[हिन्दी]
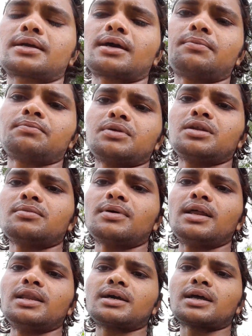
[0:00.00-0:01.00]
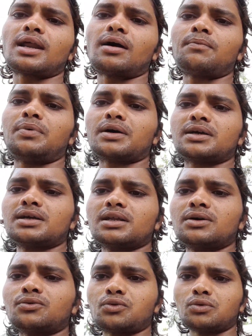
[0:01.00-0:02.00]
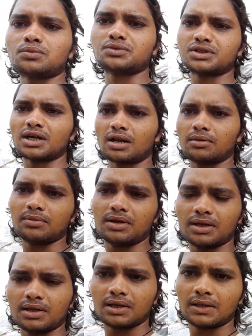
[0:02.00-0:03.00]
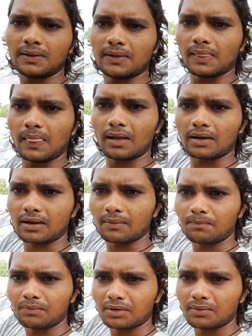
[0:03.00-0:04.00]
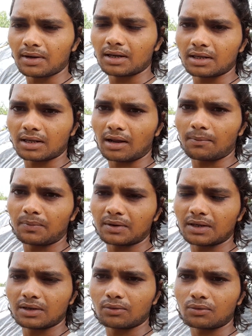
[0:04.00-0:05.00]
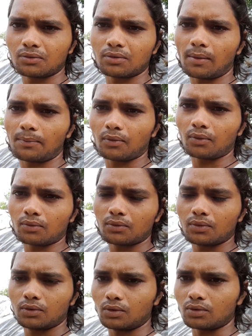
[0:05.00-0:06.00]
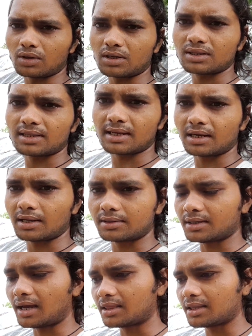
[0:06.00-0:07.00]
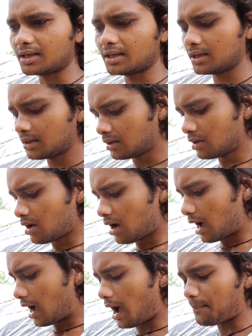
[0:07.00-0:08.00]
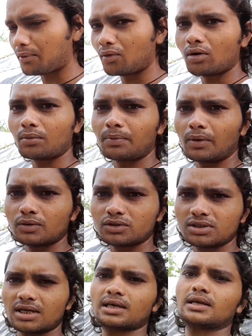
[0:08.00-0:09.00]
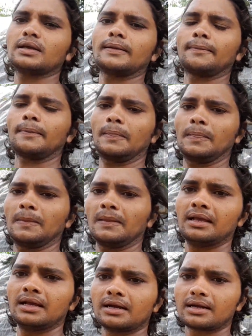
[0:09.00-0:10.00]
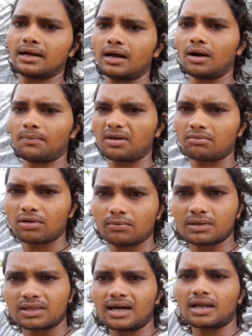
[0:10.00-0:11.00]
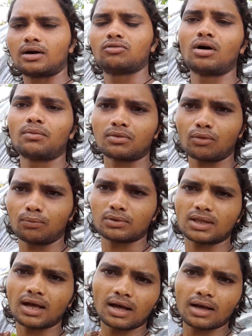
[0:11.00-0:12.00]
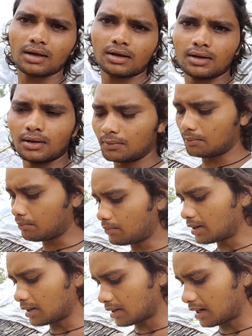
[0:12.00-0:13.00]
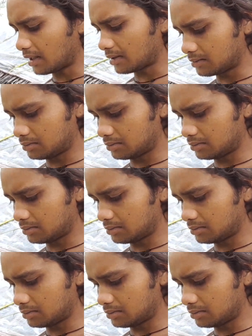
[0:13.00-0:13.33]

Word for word: कंपनी मालिक राम फकीरे यूट्यूब चैनल में कंपनी मालिक राम फकीरों को आप लोग नोटंकी देखना चाहते हैं आप लोग पहुँचिए कहाँ पर मैं बता रहा हूँ आपको पता मनगढ़